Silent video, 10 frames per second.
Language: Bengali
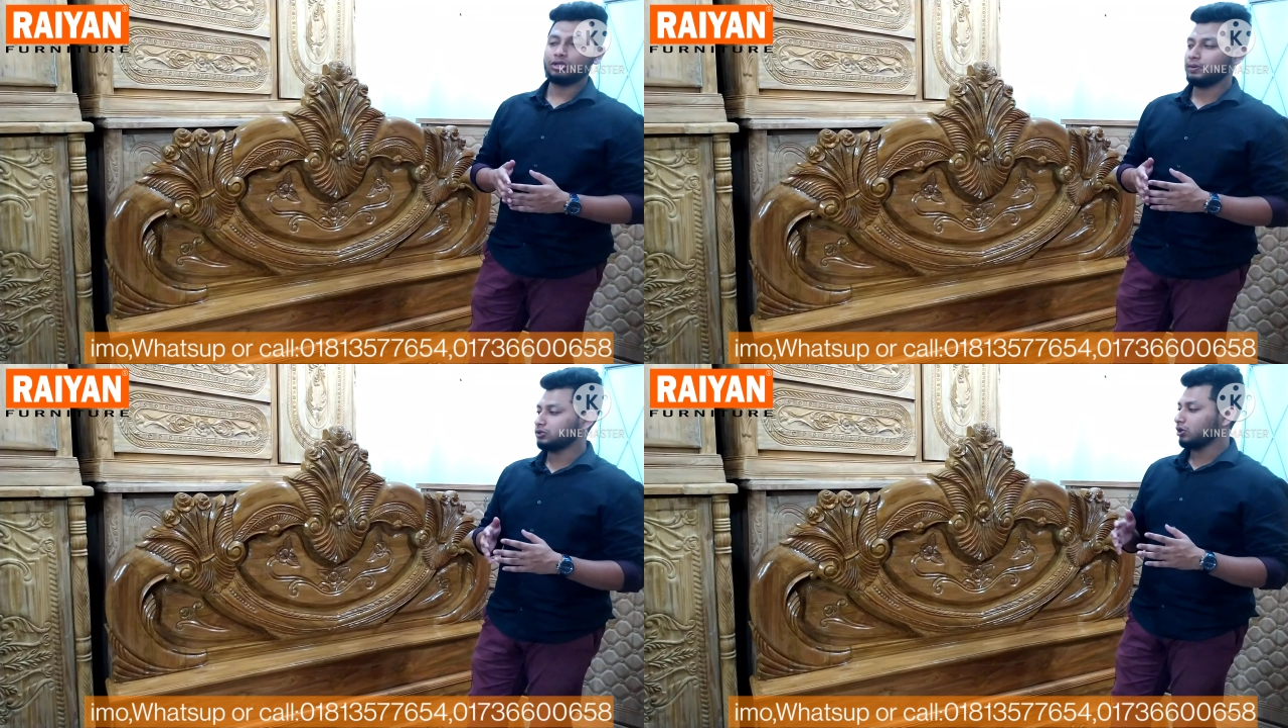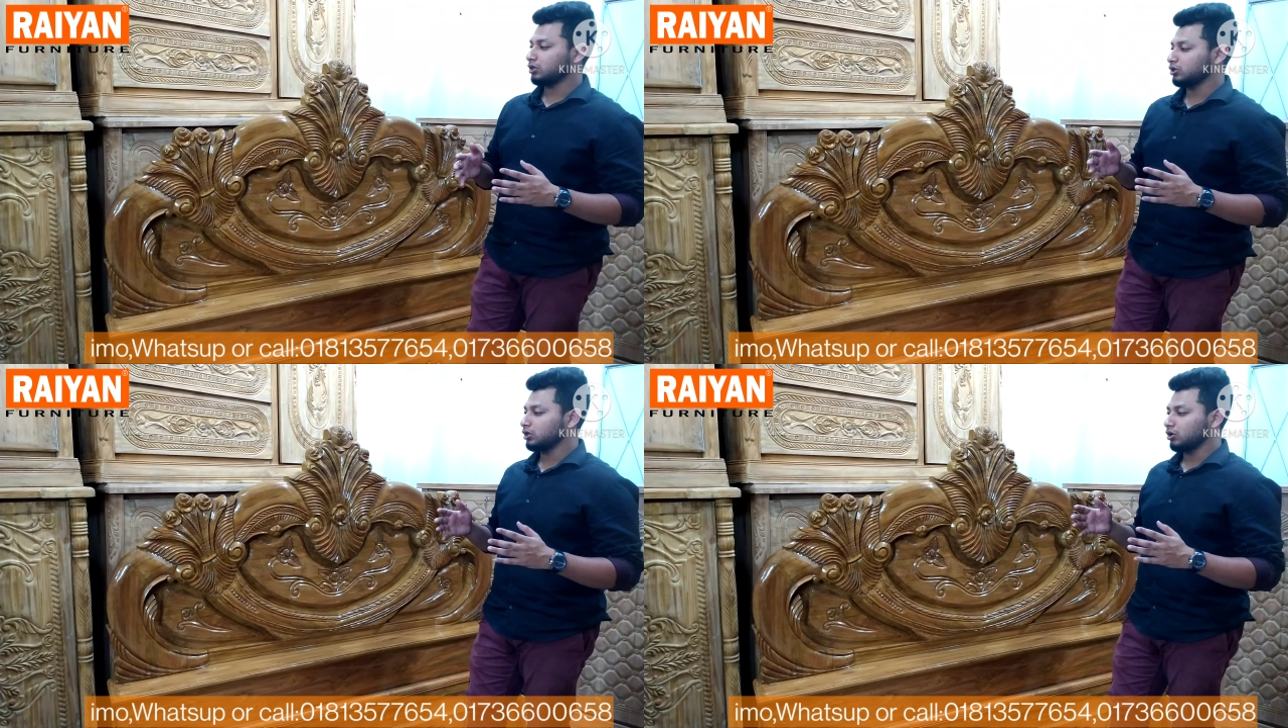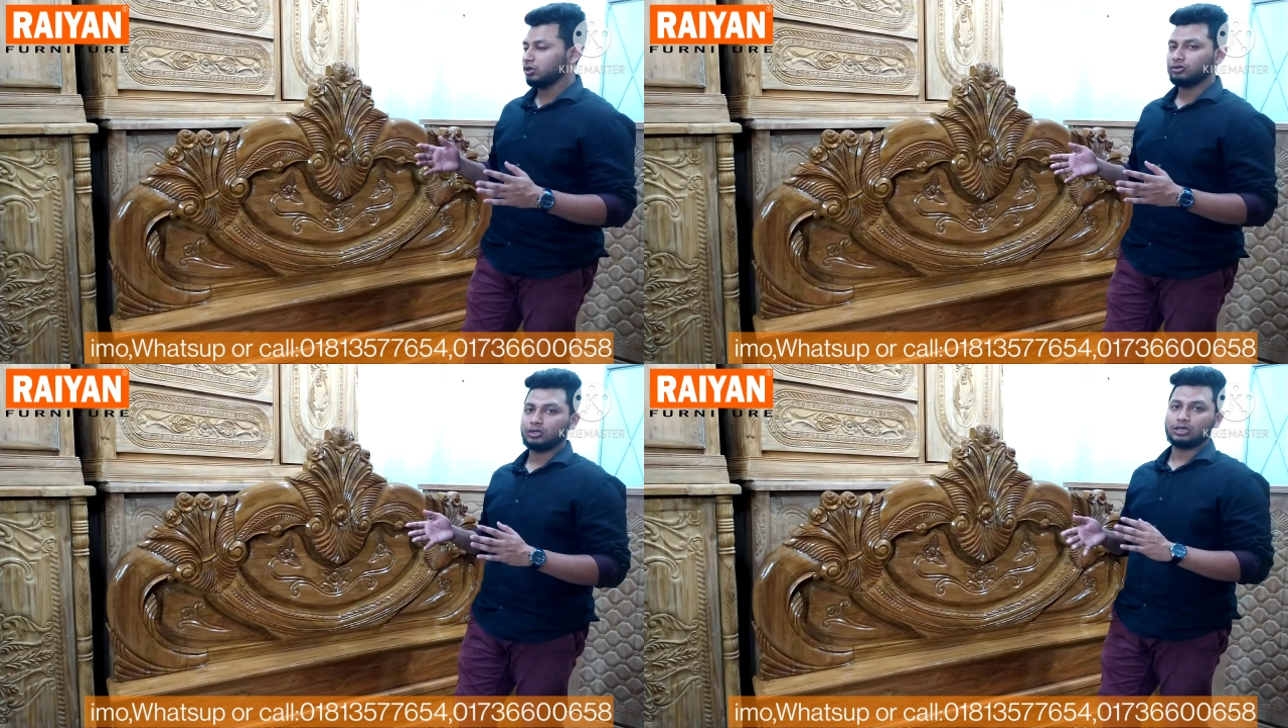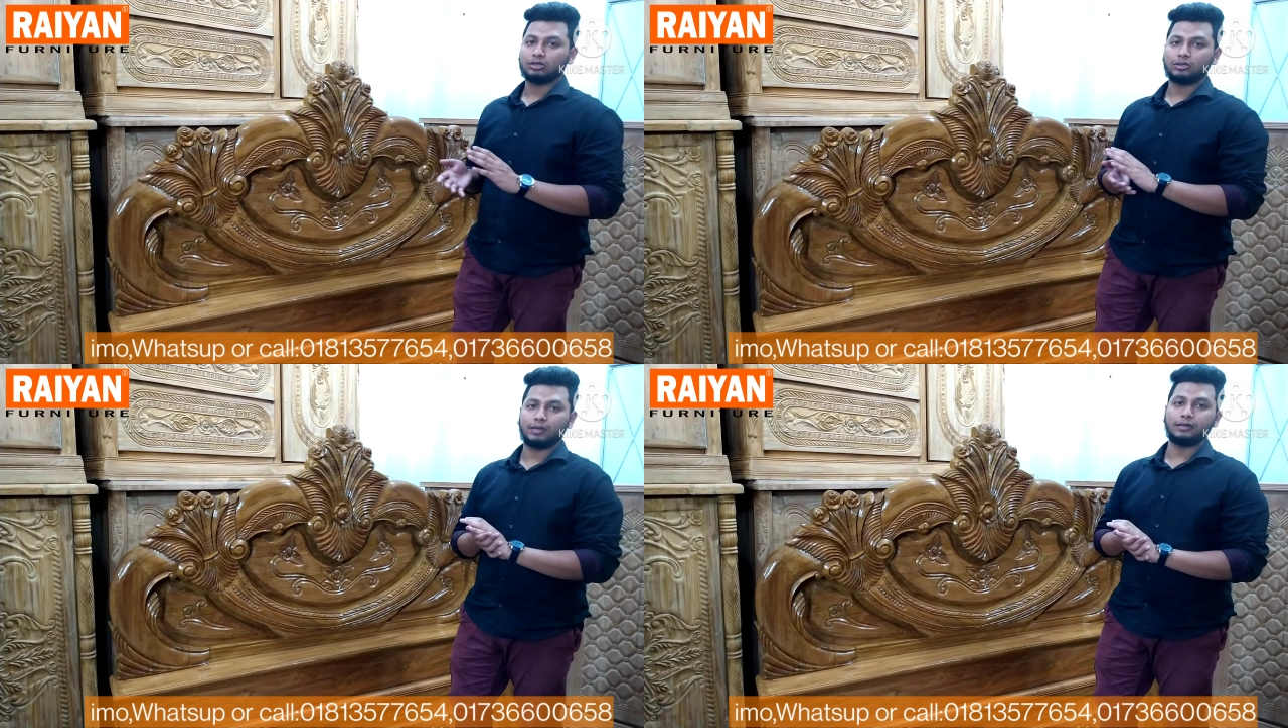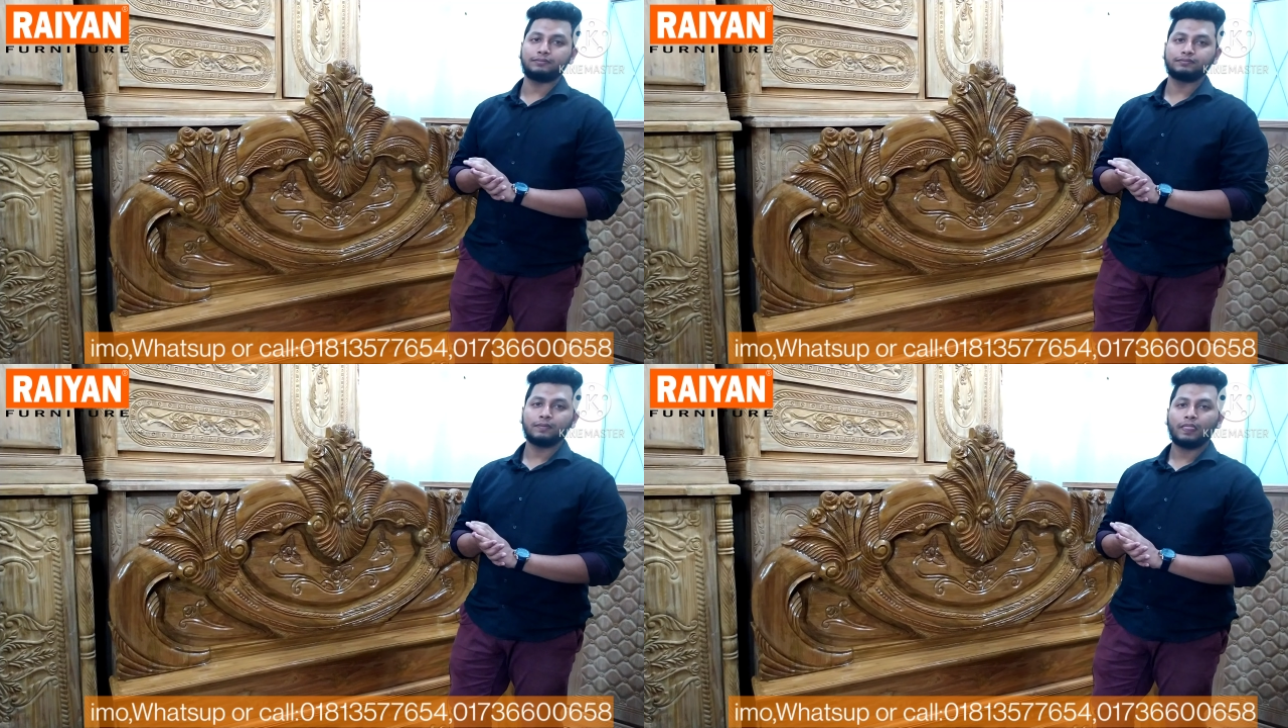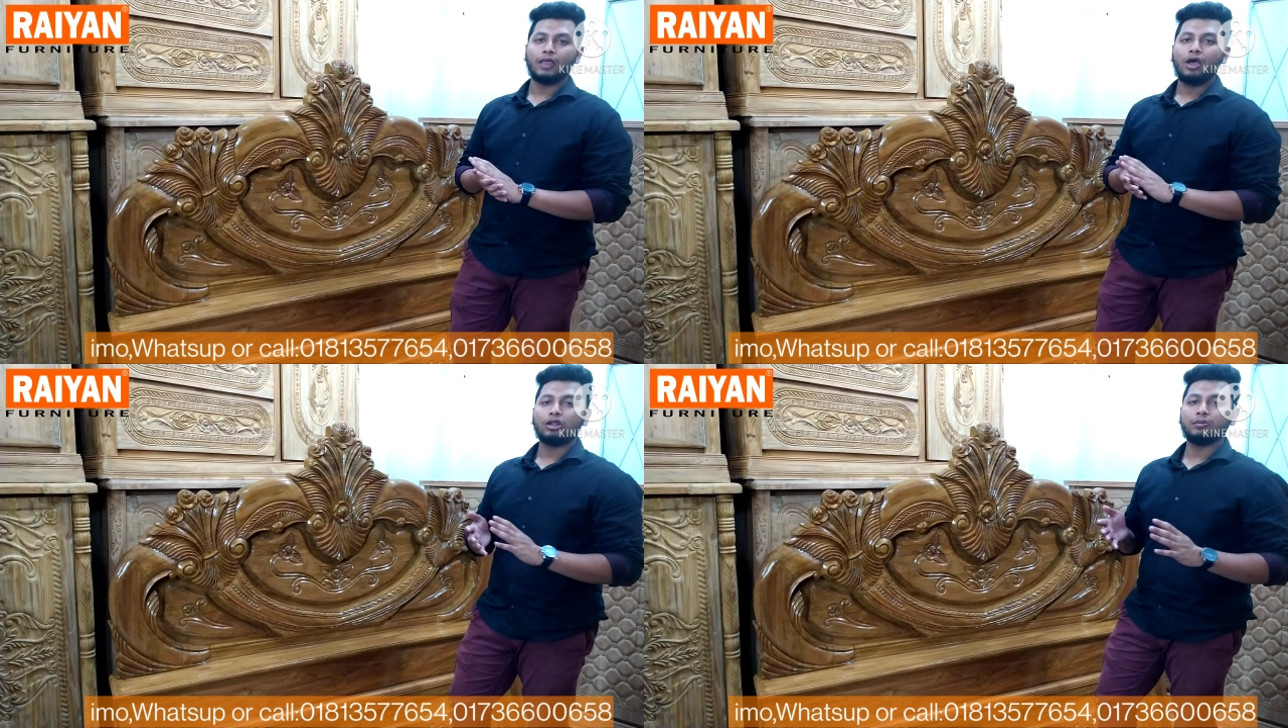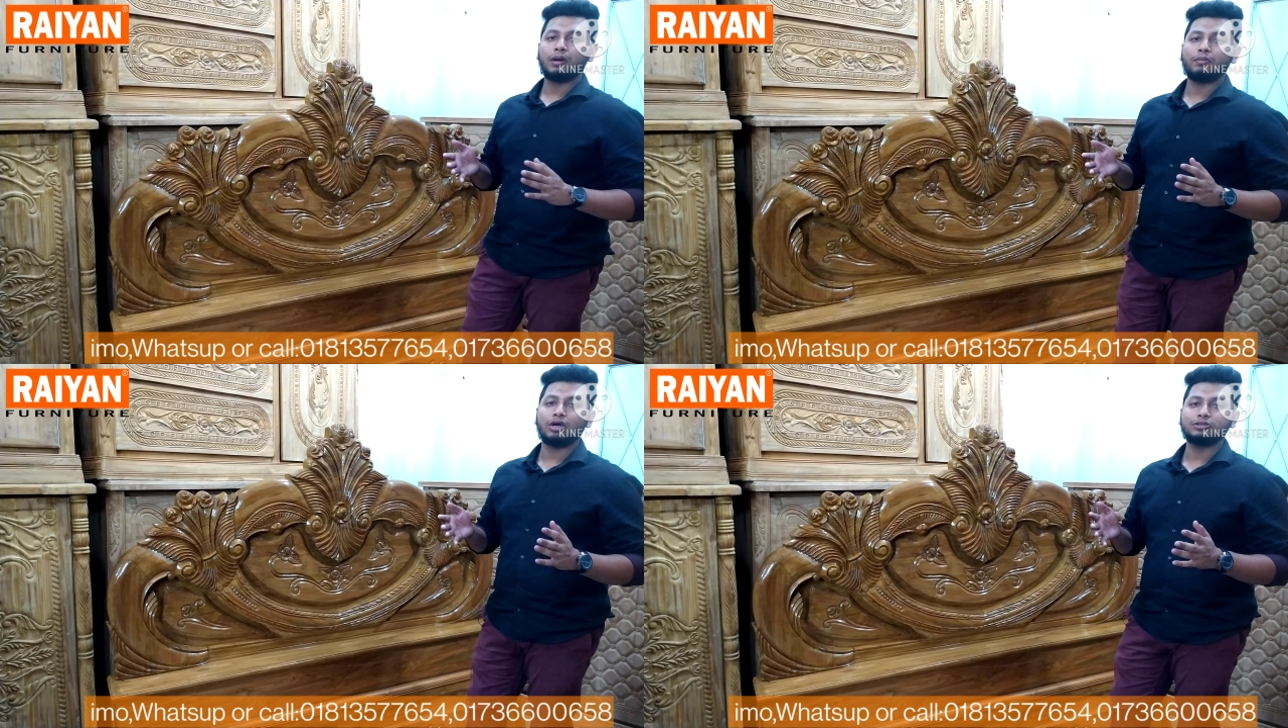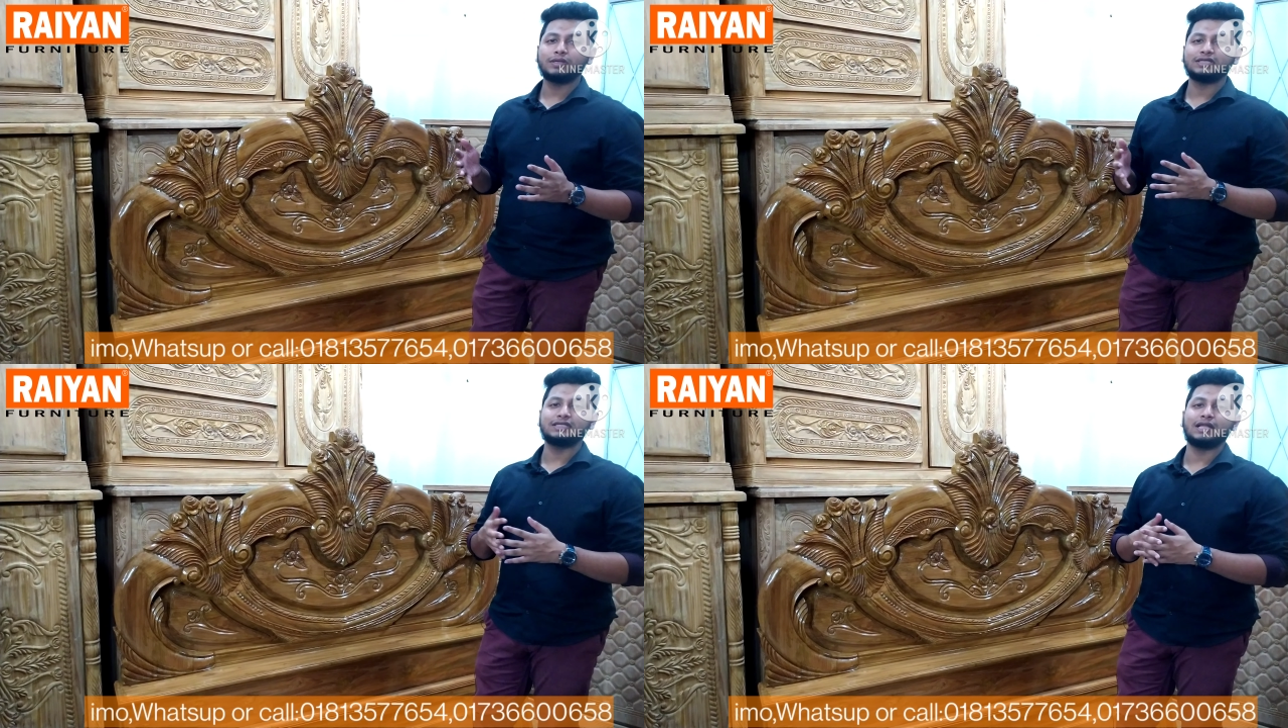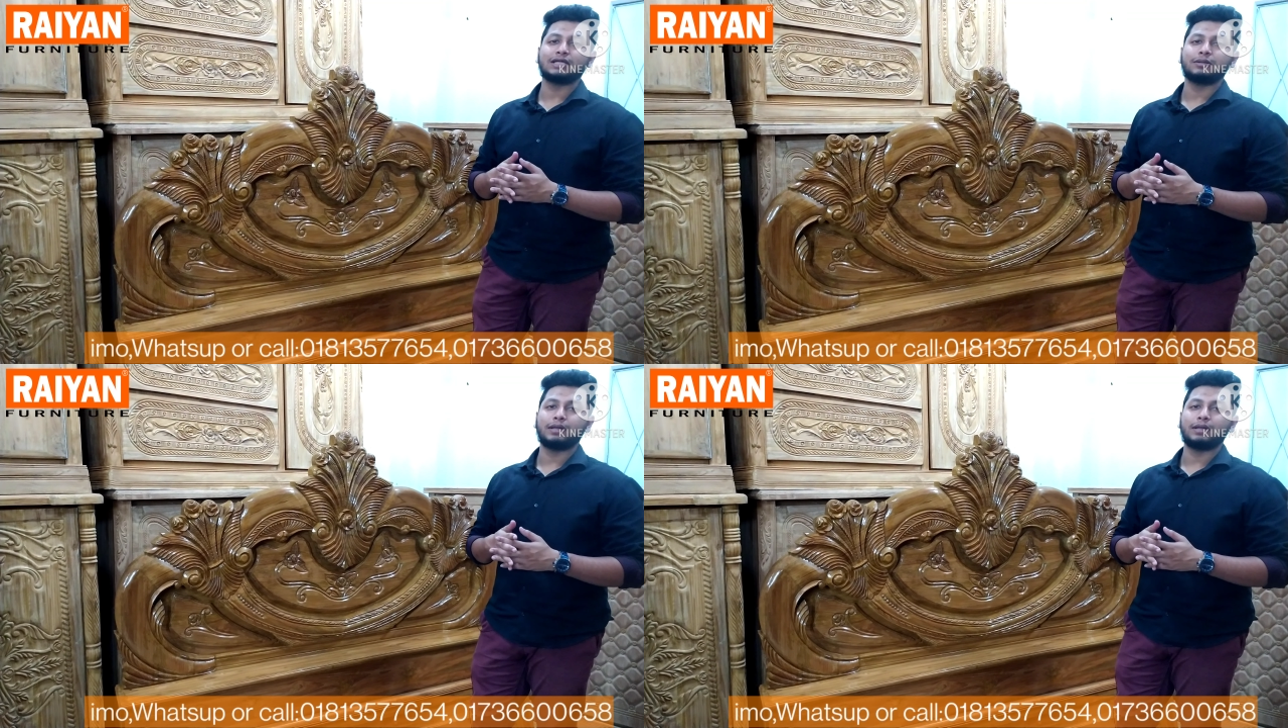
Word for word: অথবা সরাসরি কলে যোগাযোগ করতে পারেন অথবা ভয়েস মেসেজ দিয়ে রাখতে